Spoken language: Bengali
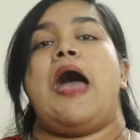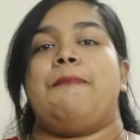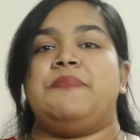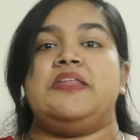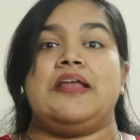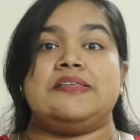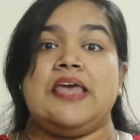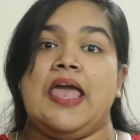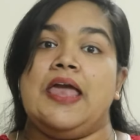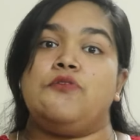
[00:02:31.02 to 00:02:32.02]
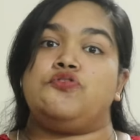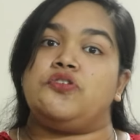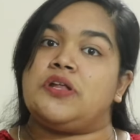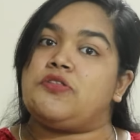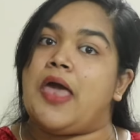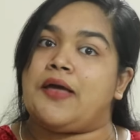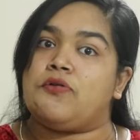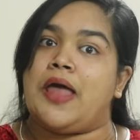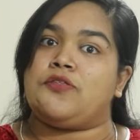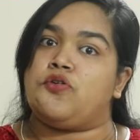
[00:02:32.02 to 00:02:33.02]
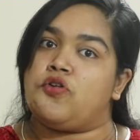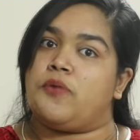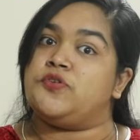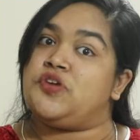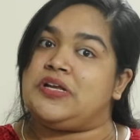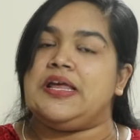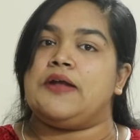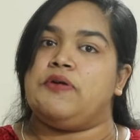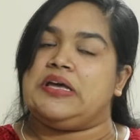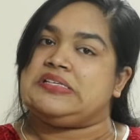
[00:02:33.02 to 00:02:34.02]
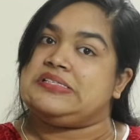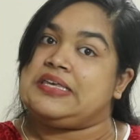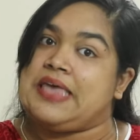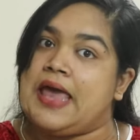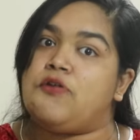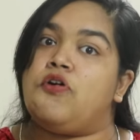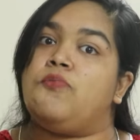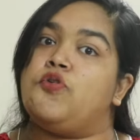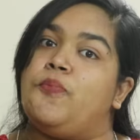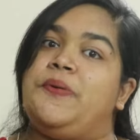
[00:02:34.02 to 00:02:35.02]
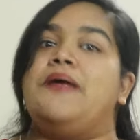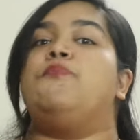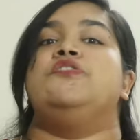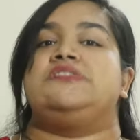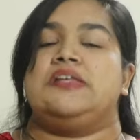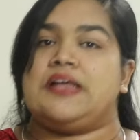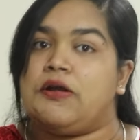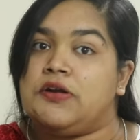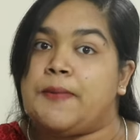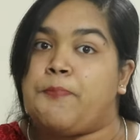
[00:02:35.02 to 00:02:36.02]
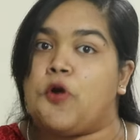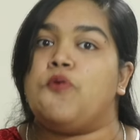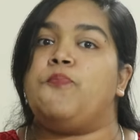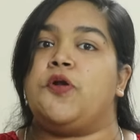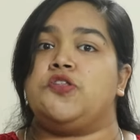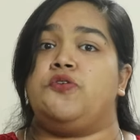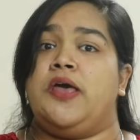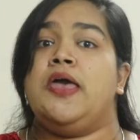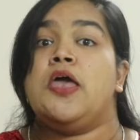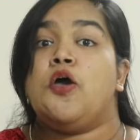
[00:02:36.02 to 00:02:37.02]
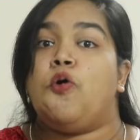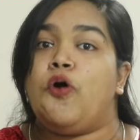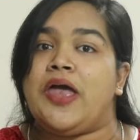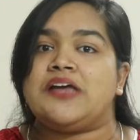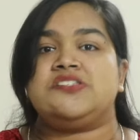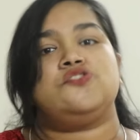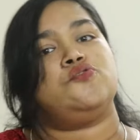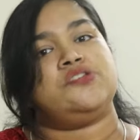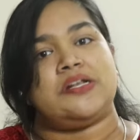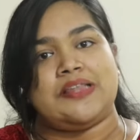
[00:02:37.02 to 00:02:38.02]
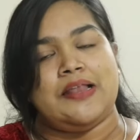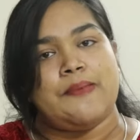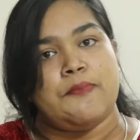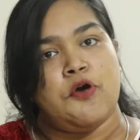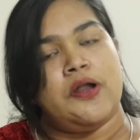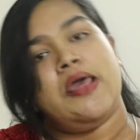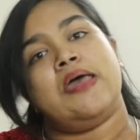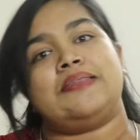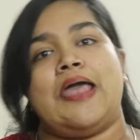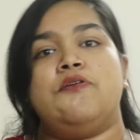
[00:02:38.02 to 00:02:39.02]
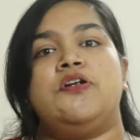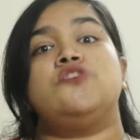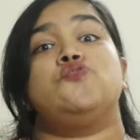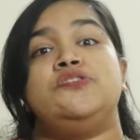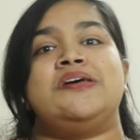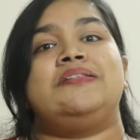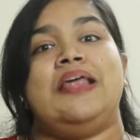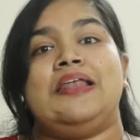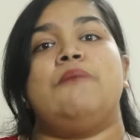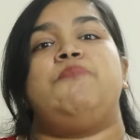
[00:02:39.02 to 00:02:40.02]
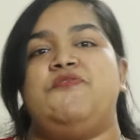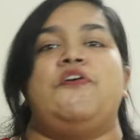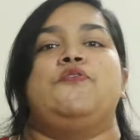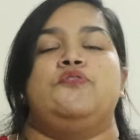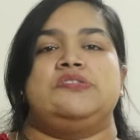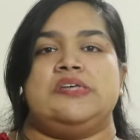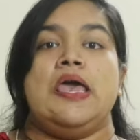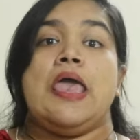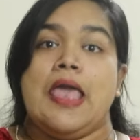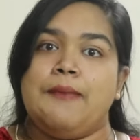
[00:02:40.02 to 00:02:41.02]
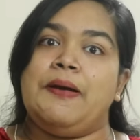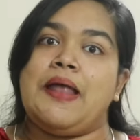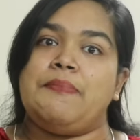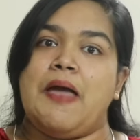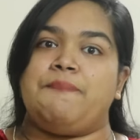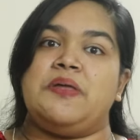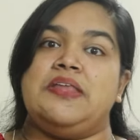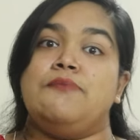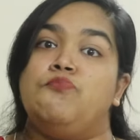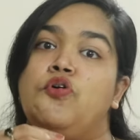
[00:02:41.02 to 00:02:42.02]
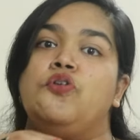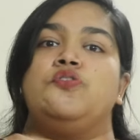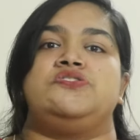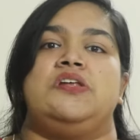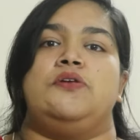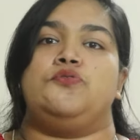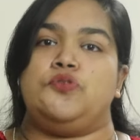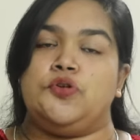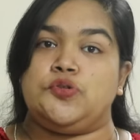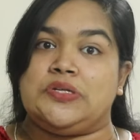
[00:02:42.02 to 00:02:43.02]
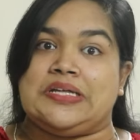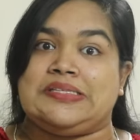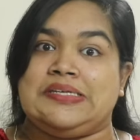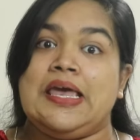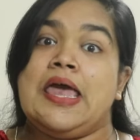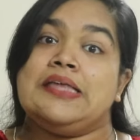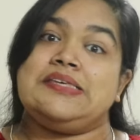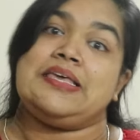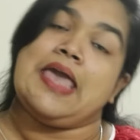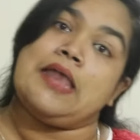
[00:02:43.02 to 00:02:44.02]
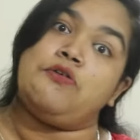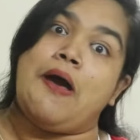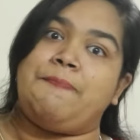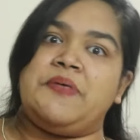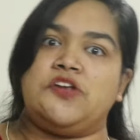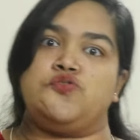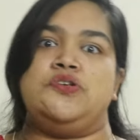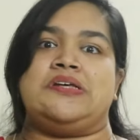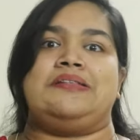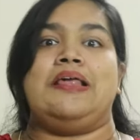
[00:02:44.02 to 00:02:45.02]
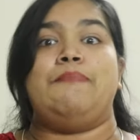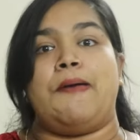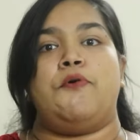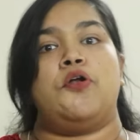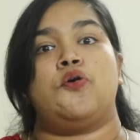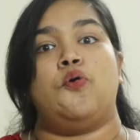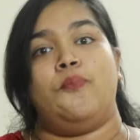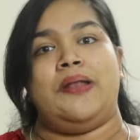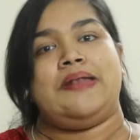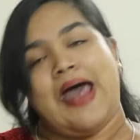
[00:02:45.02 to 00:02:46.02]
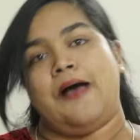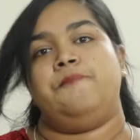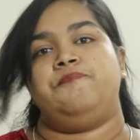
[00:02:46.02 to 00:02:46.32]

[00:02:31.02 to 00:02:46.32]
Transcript: আপনাদের কাছে এই উত্তরটা তো এখন এতক্ষণ অবশ্যই ক্লিয়ার হয়ে গেছে যে কেন মুরব্বীরা বলছেন কারণ এটা পরম্পরা ধরে হয়ে আসছে সরিষার তেলের ব্যবহার তাই ওনারা সরিষার তেলকেই প্রিফার করছে এবার আমি আপনাদের মূল কোশ্চেনের উত্তরে চলে যাচ্ছি যে কেন আপনারা সরিষার তেল ব্যবহার করবেন না